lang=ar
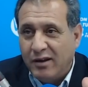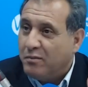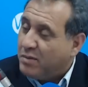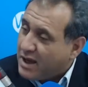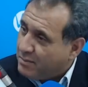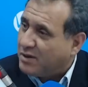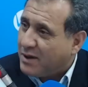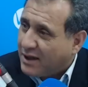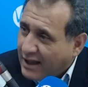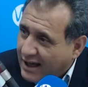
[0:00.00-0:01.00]

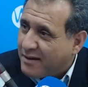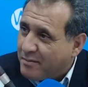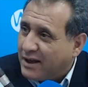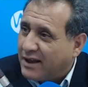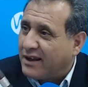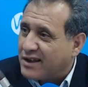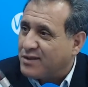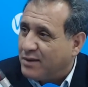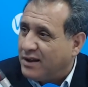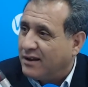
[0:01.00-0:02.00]
بطبيعه الحال ثم نطق
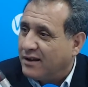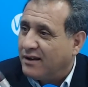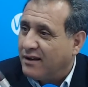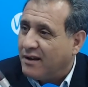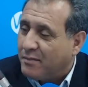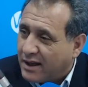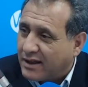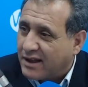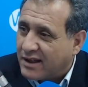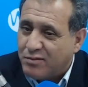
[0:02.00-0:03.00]
رسمي ثم
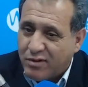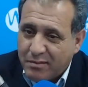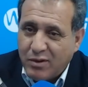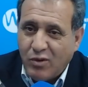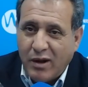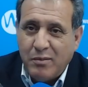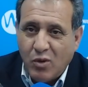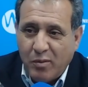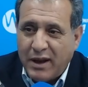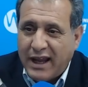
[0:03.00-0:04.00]
نطق رسمي ثم
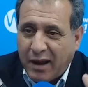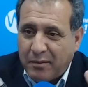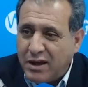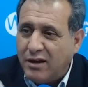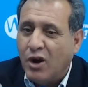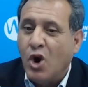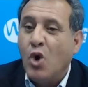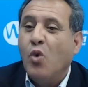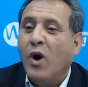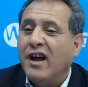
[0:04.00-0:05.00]
امناء عامين
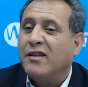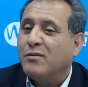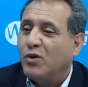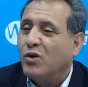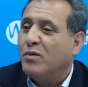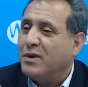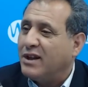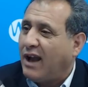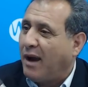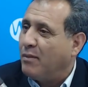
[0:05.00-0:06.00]
من كلهم
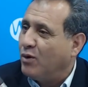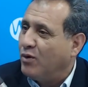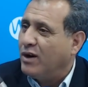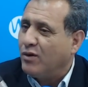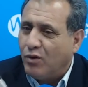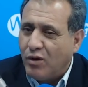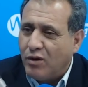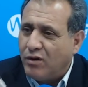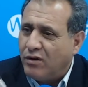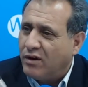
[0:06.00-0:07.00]
يتحملون
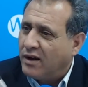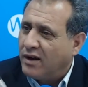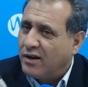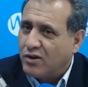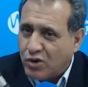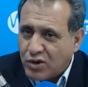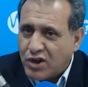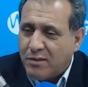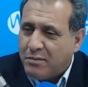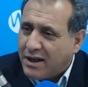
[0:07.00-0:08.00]
كل
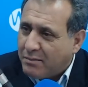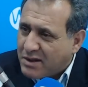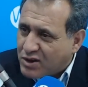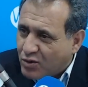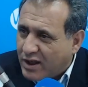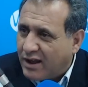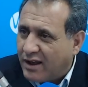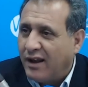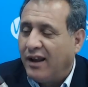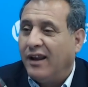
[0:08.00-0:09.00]
جزء من, من المسؤوليه
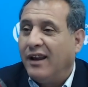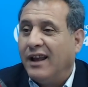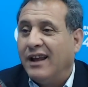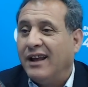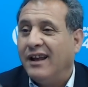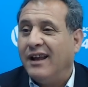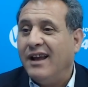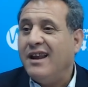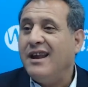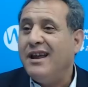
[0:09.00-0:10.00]
اكيد
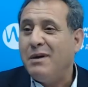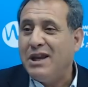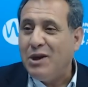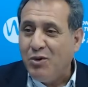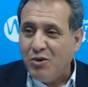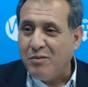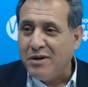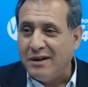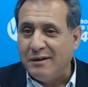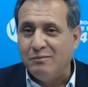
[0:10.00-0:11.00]
انا ماني اليوم
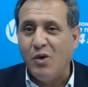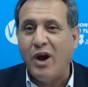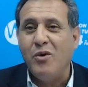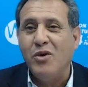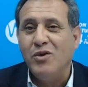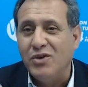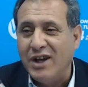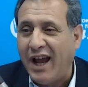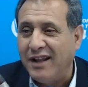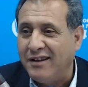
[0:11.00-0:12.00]
مخول
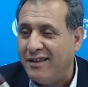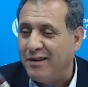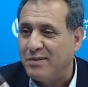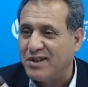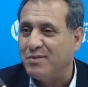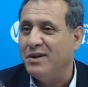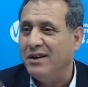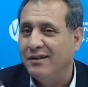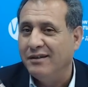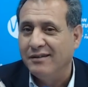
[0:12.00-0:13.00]
الحديث
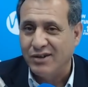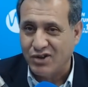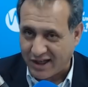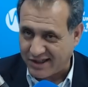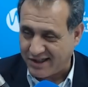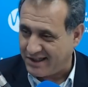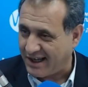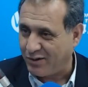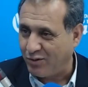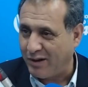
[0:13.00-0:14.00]
باسمي شخصي
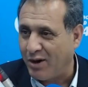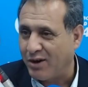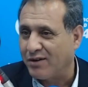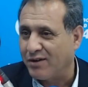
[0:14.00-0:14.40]
ساعته دبار